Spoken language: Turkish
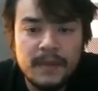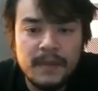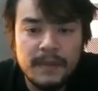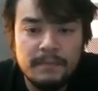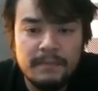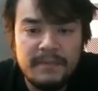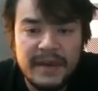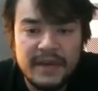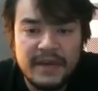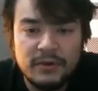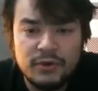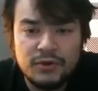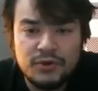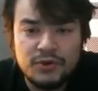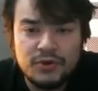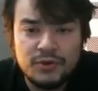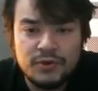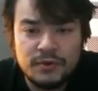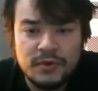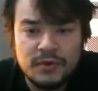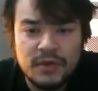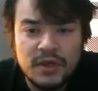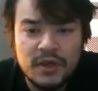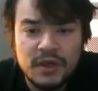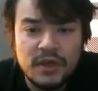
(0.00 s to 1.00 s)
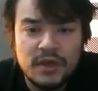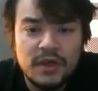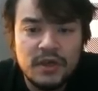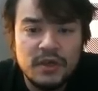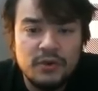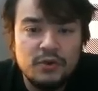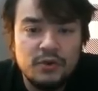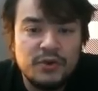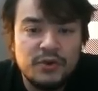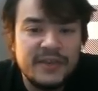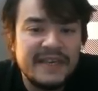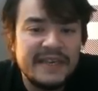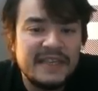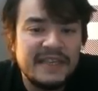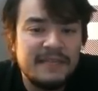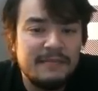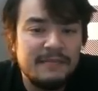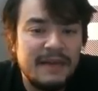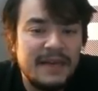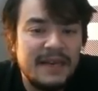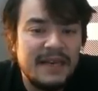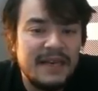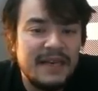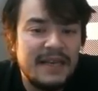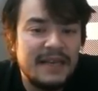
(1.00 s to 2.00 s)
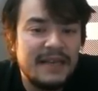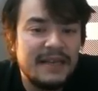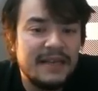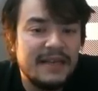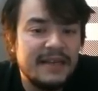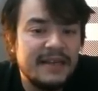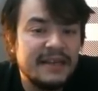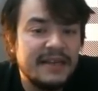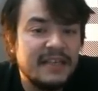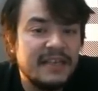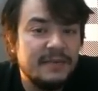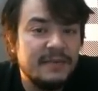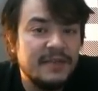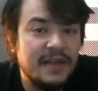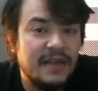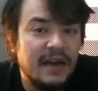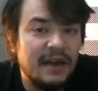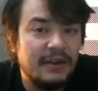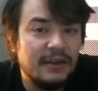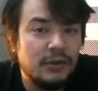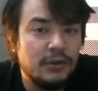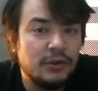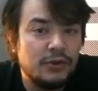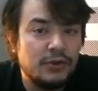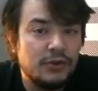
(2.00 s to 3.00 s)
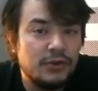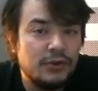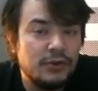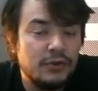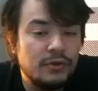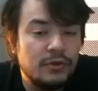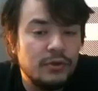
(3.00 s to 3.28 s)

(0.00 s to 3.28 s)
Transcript: B3. Yüksek ihtimalle rakibin A4